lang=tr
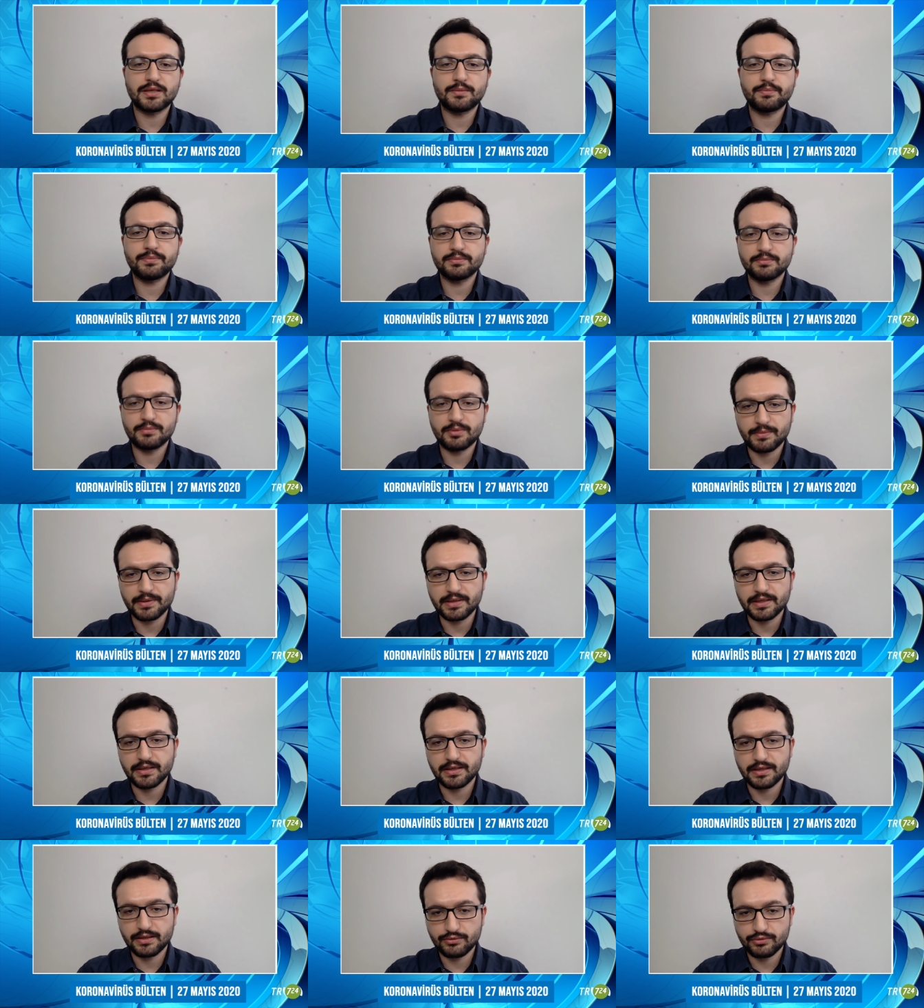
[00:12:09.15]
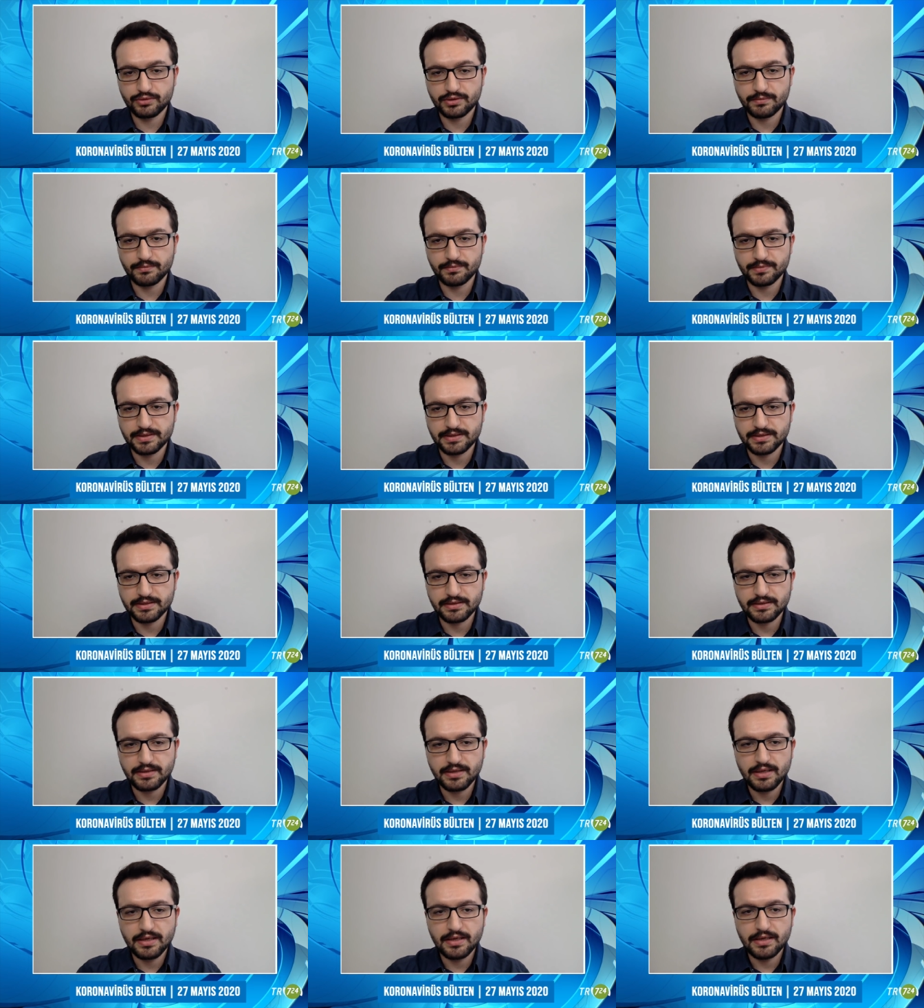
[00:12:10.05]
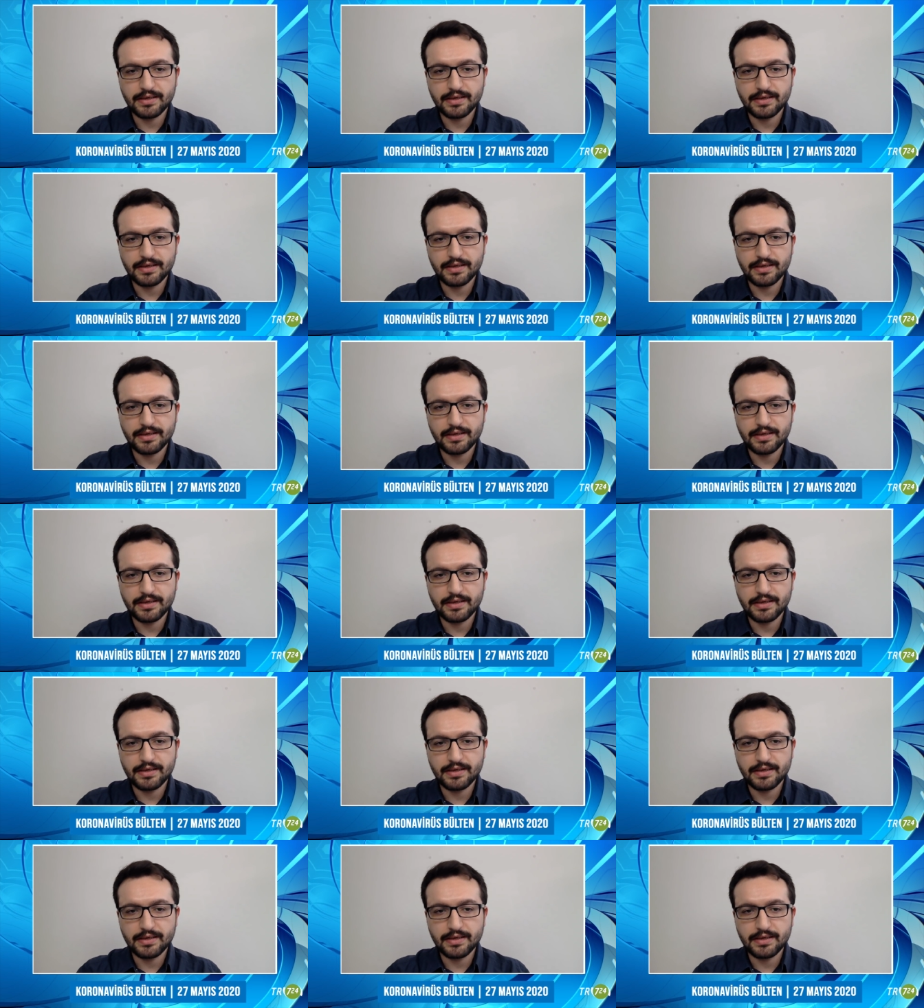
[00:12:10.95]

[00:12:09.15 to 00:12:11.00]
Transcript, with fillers: kapılmamak en önemlisi.